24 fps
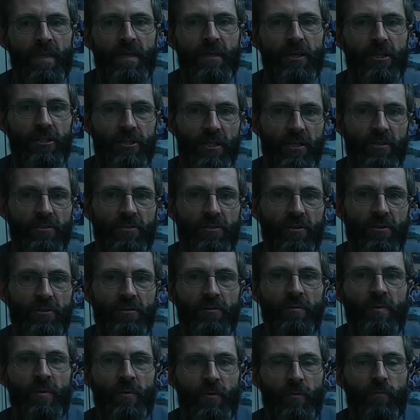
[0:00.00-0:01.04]
I
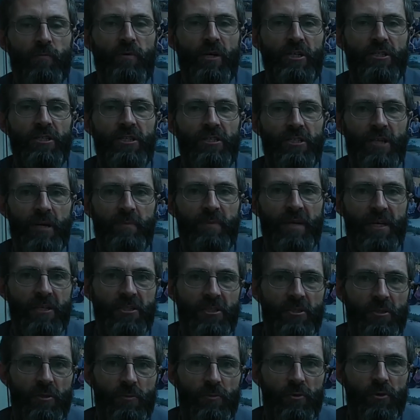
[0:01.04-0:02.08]
często właśnie
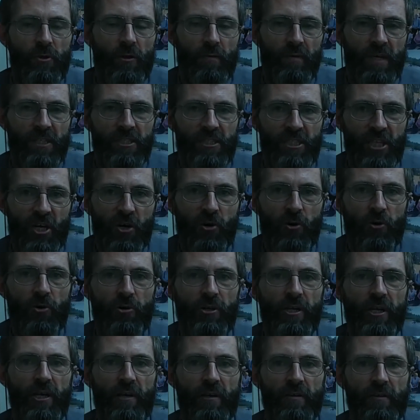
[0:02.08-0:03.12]
zamiast budować
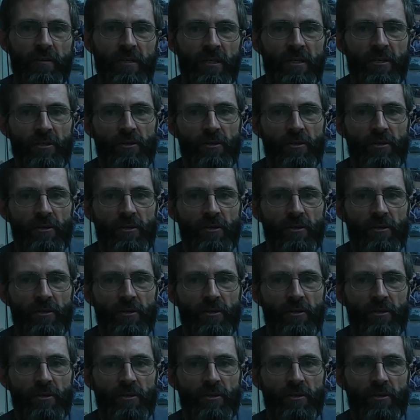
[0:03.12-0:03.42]
teorię,